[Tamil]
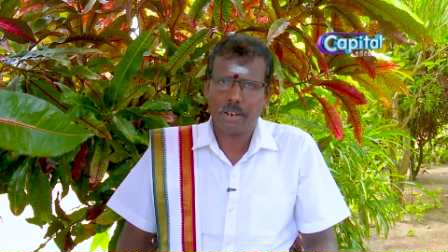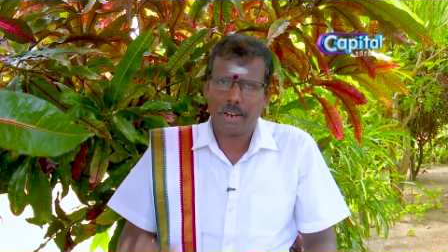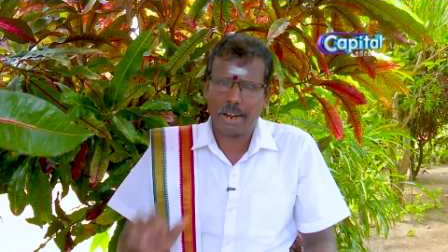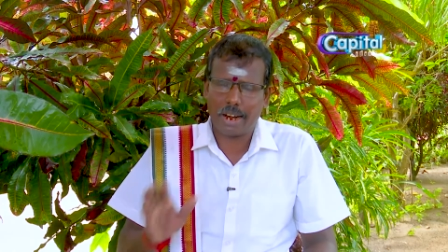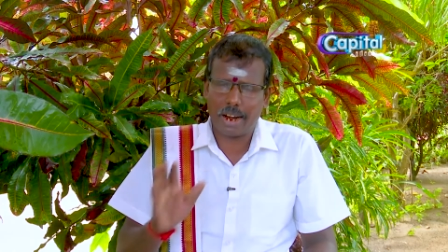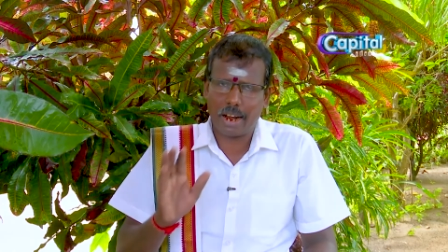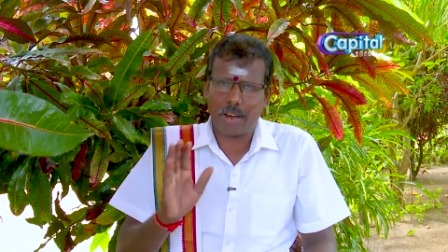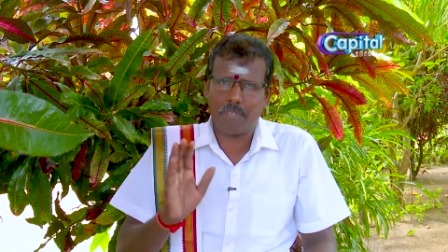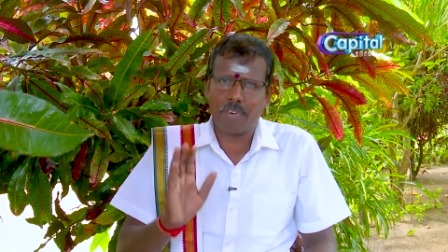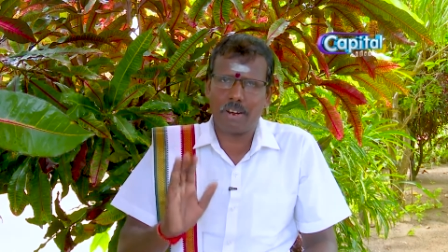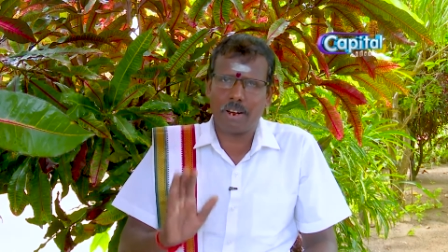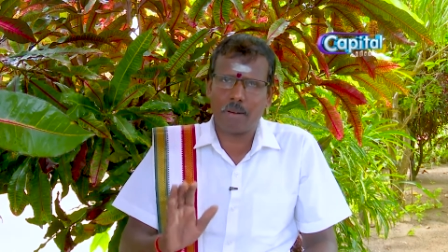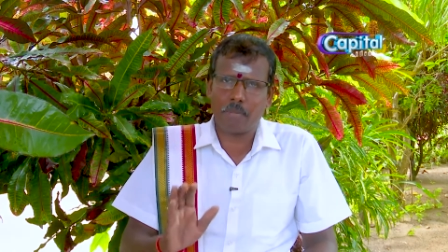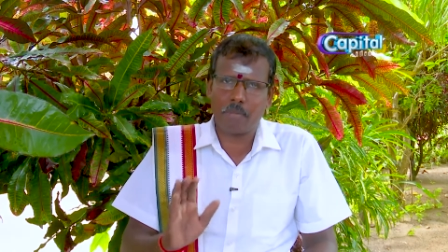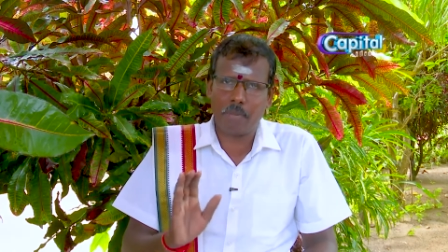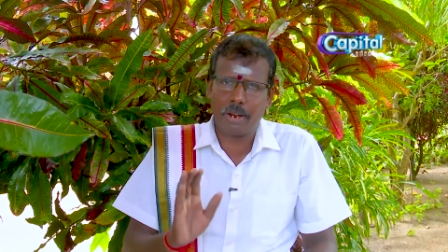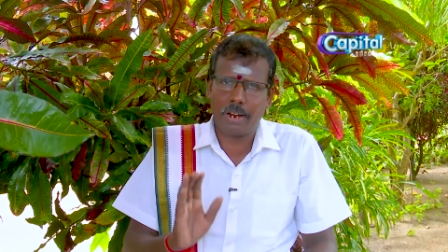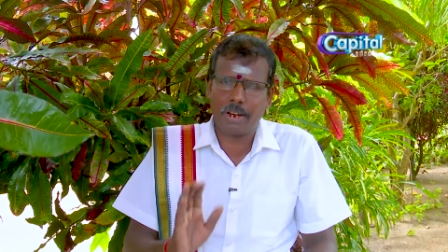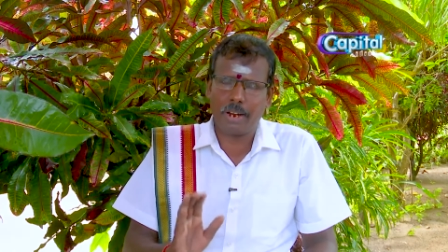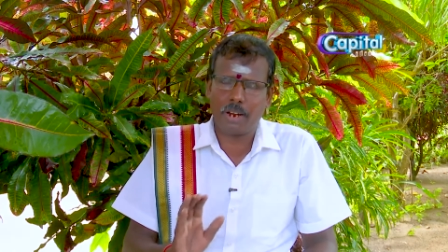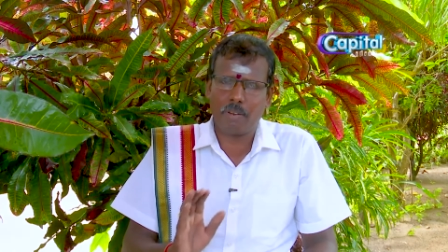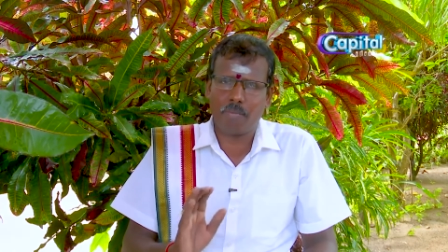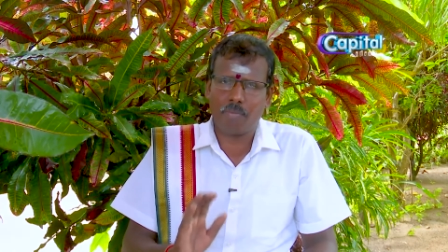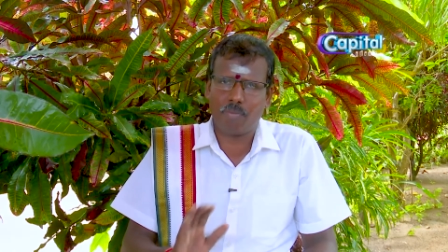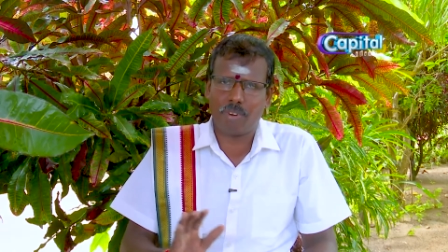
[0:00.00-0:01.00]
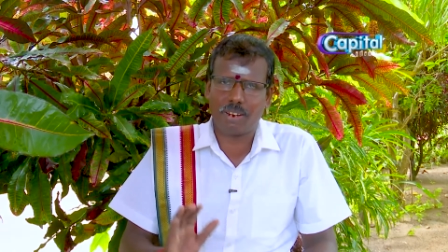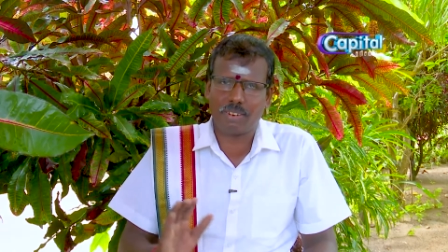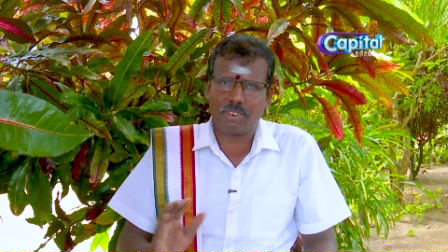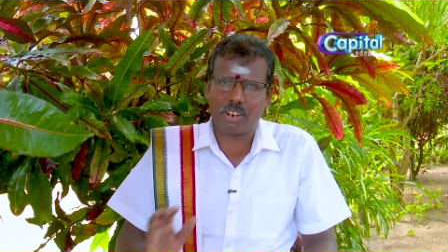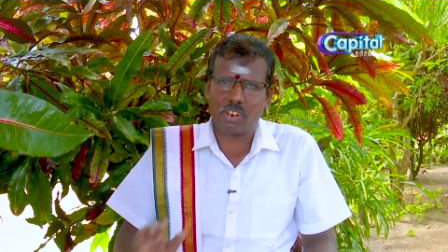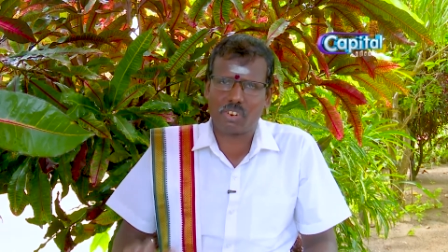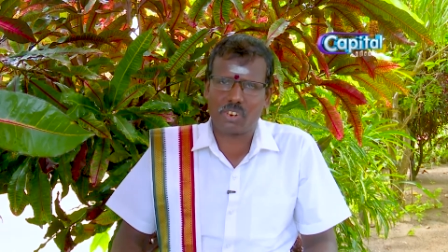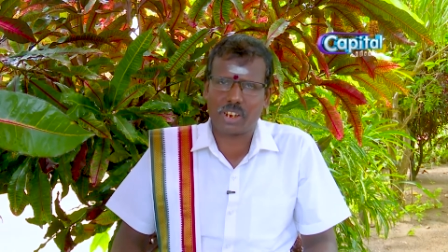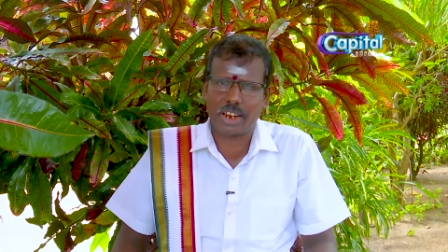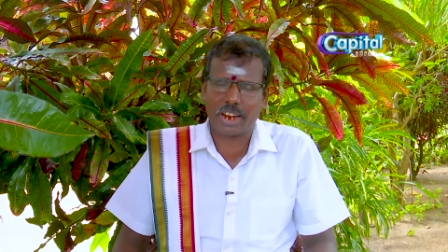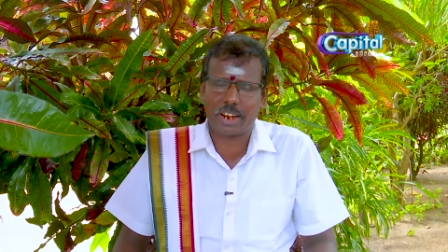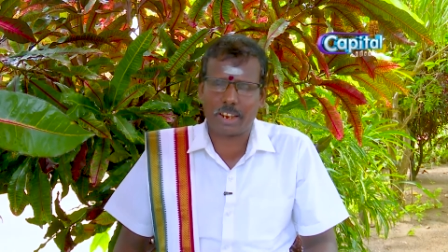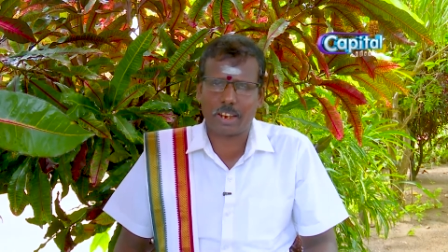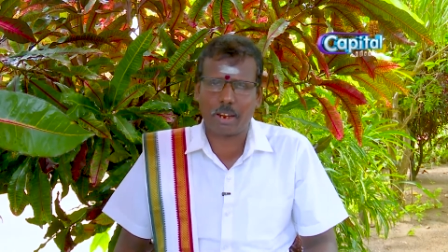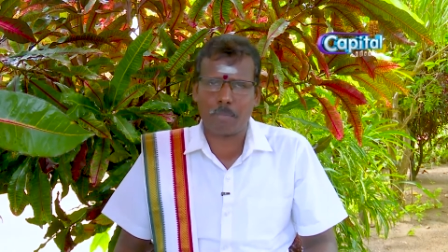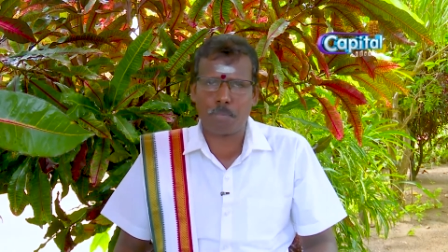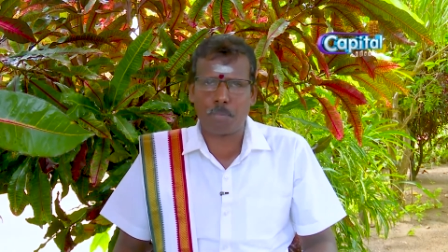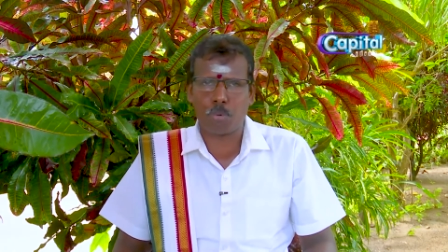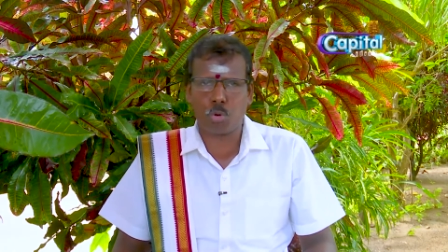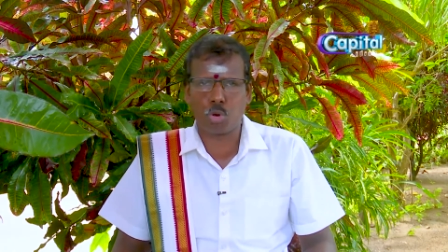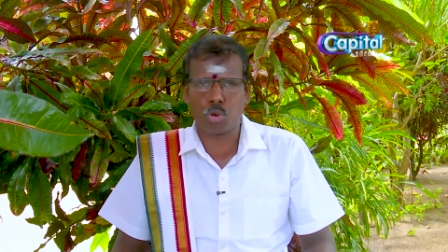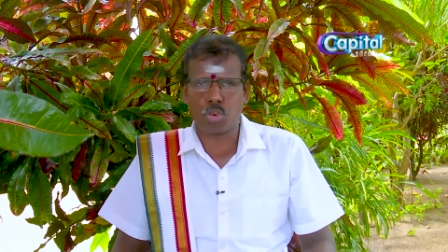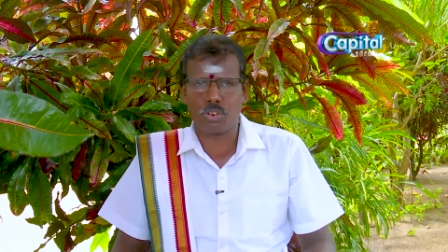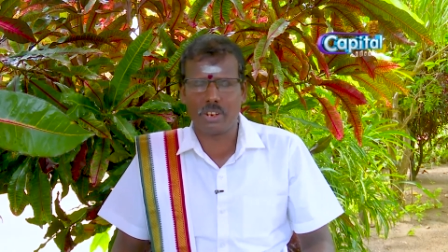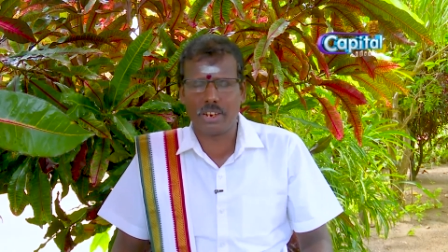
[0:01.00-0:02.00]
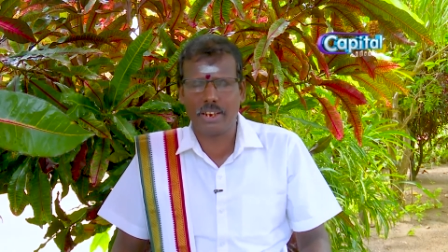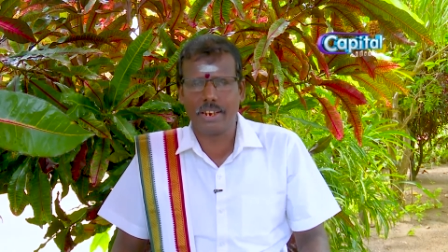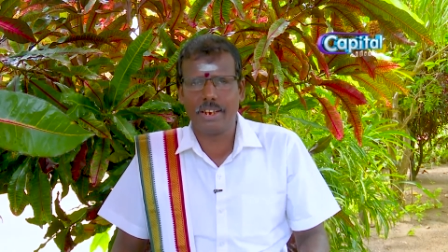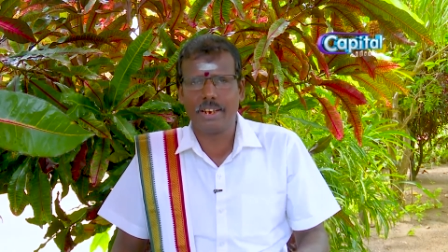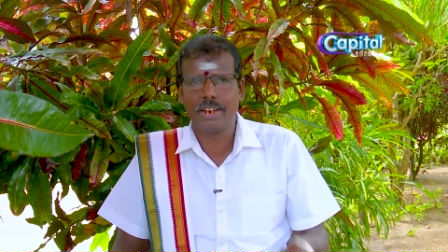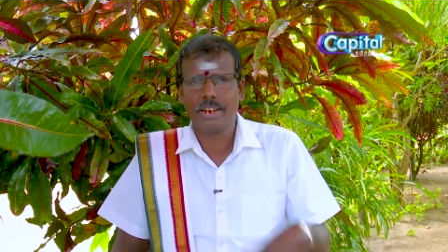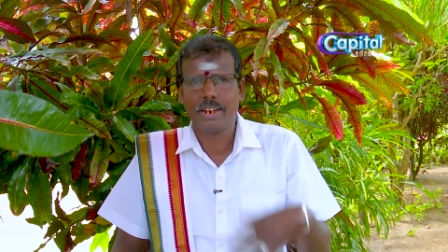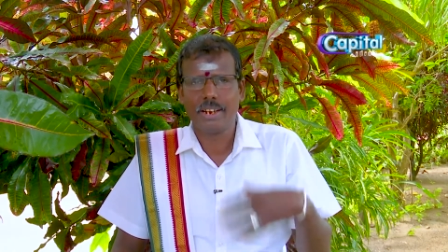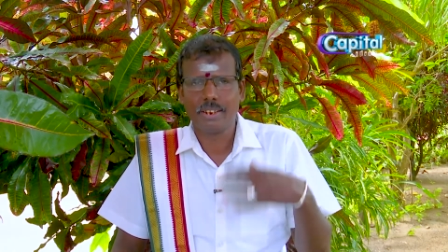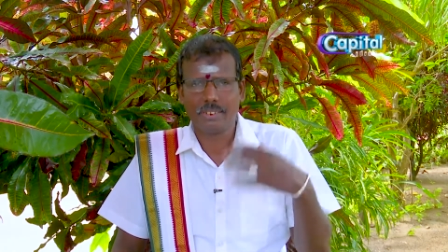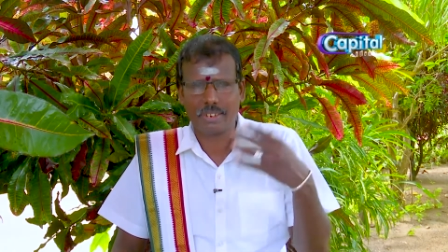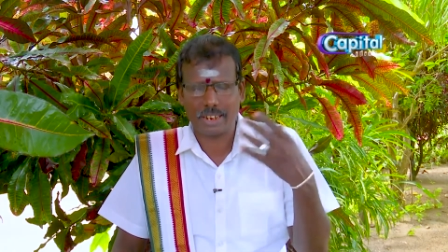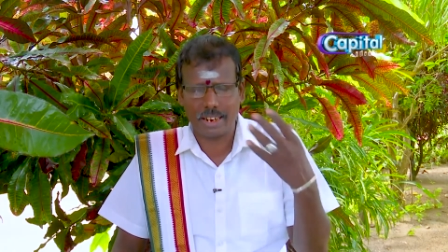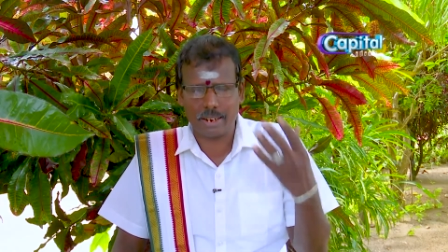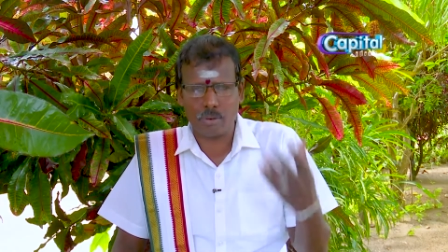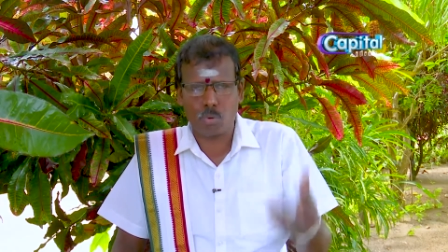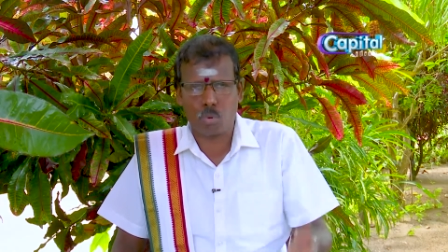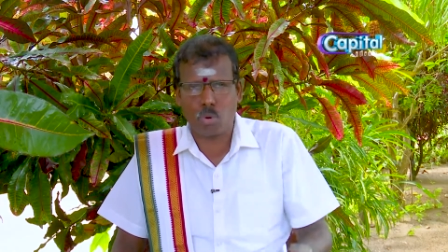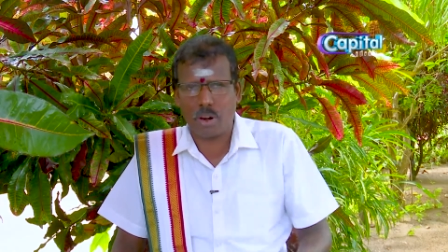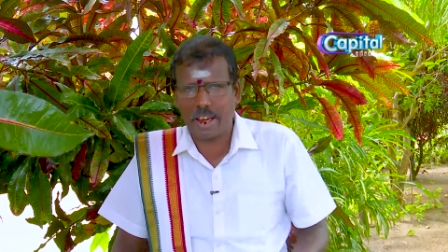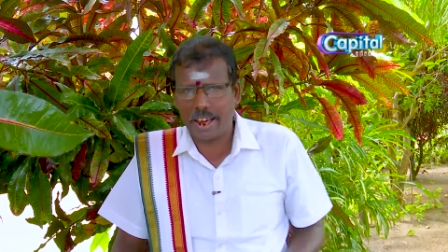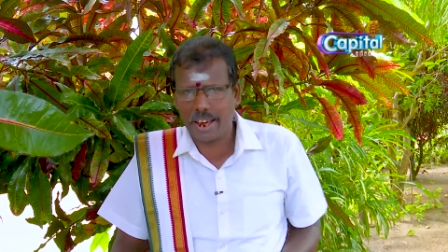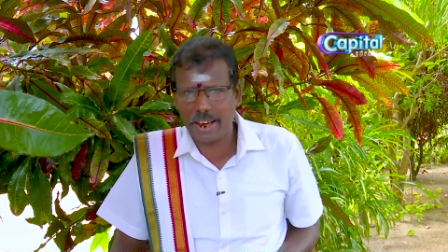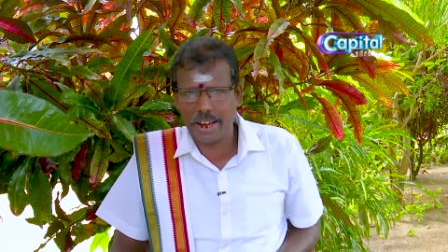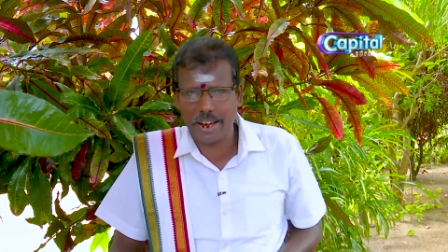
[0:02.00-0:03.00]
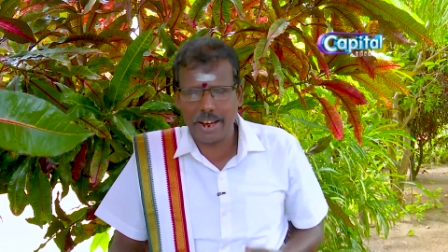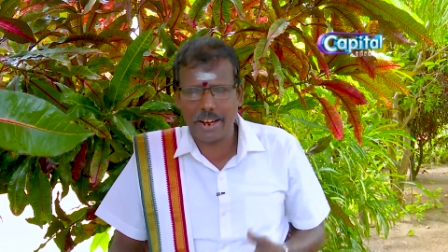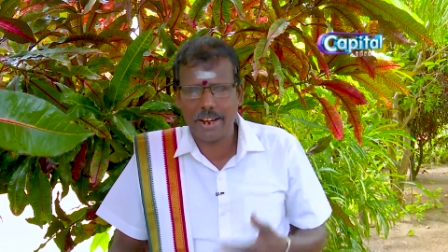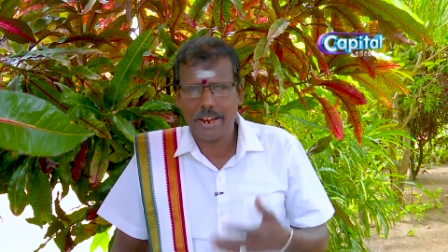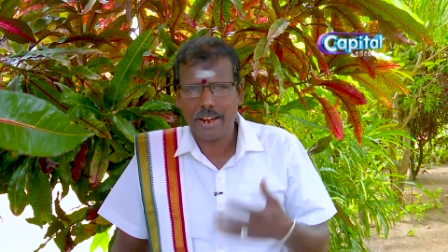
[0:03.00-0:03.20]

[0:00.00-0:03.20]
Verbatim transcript: கணவன் மீண்டும் வந்து சேர்ந்த பொழுது தன்னுடைய